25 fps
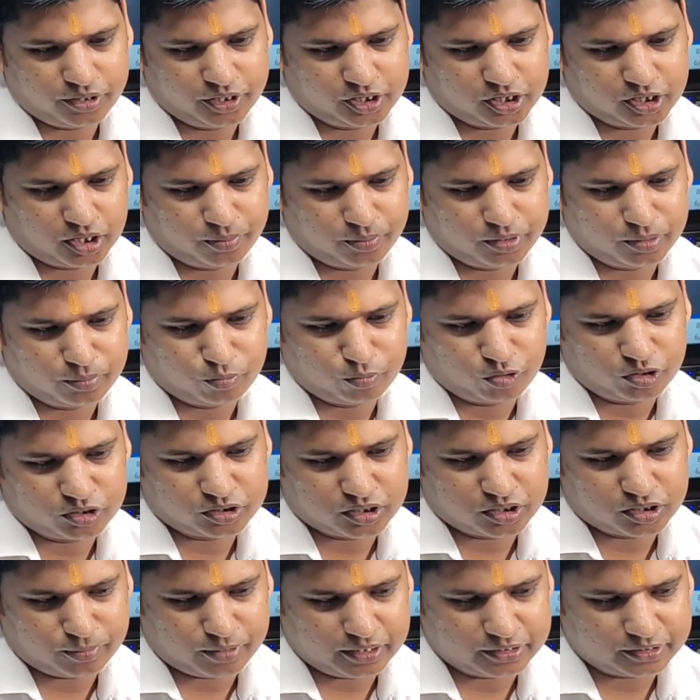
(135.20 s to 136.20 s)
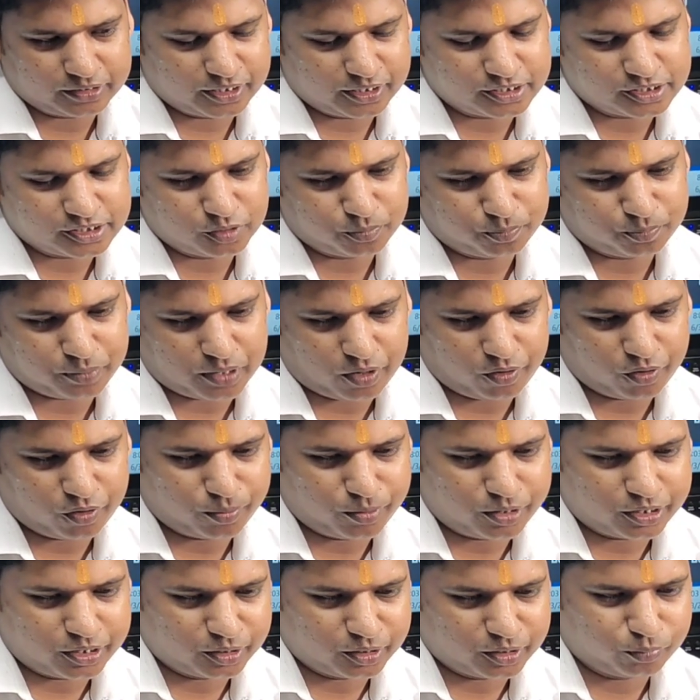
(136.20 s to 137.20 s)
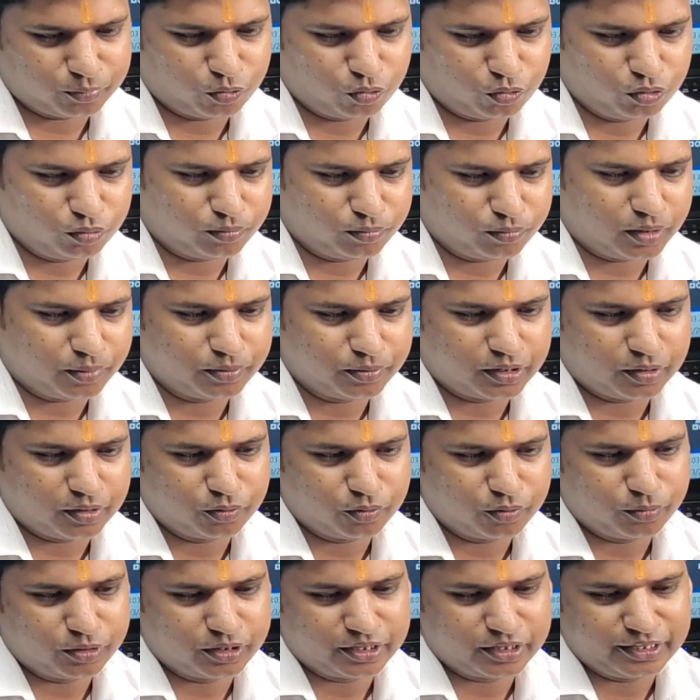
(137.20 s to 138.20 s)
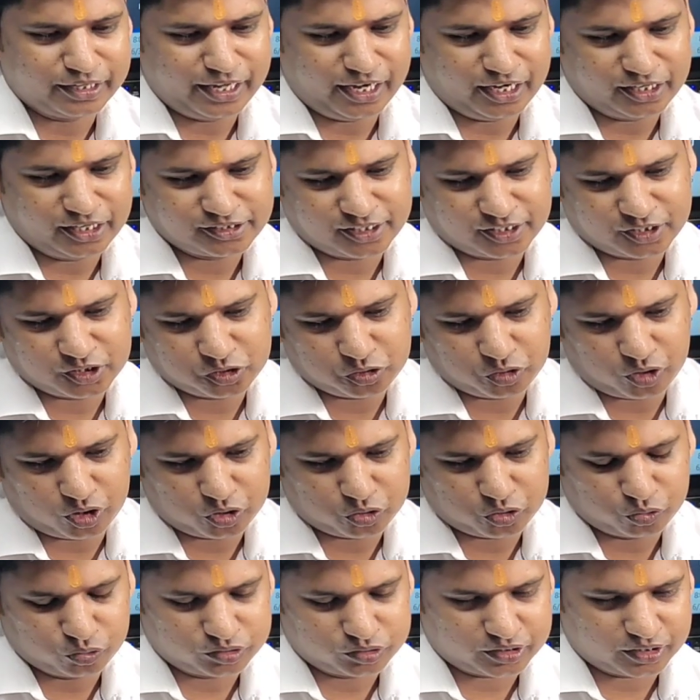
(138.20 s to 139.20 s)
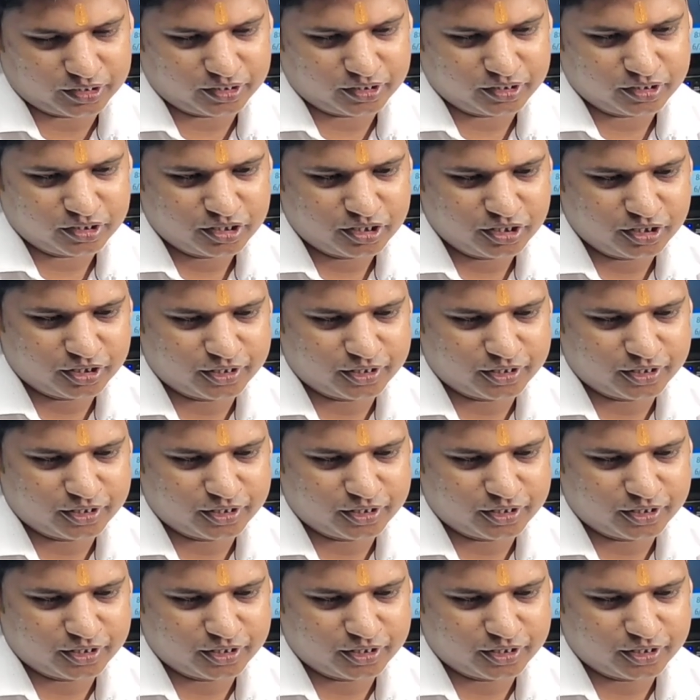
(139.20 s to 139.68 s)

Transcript: रिकवरी मोड तब आता है जब पावर बटन वॉल्यूम अप डाउन बटन एक साथ शॉर्ट होता है